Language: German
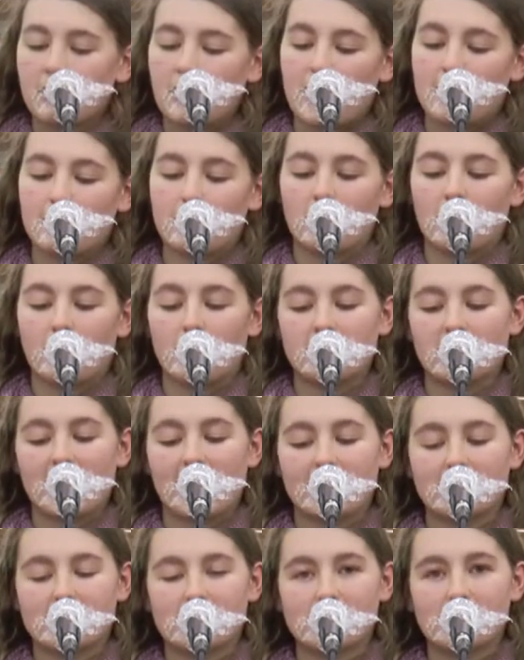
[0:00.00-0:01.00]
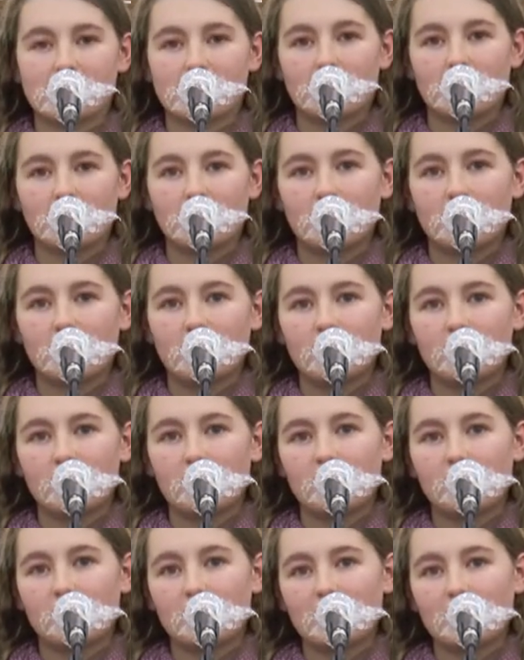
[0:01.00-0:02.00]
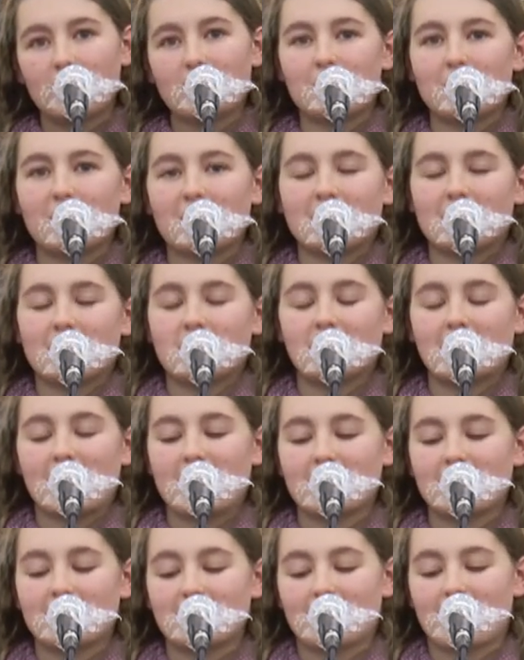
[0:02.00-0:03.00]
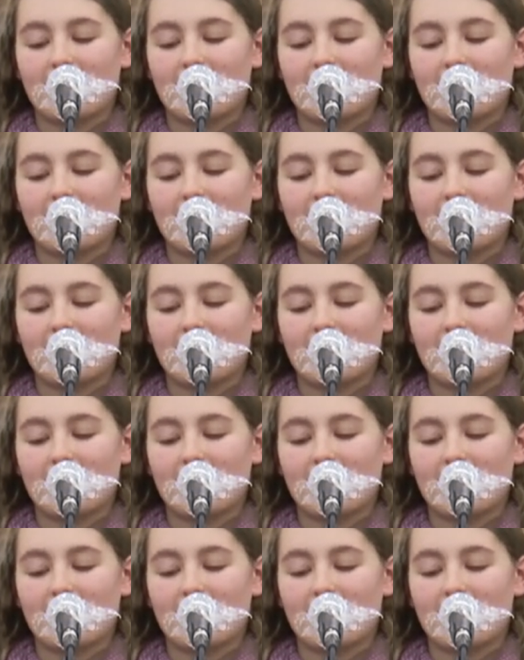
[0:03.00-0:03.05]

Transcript: Er bekommt Angst. Ihm geht es schlecht,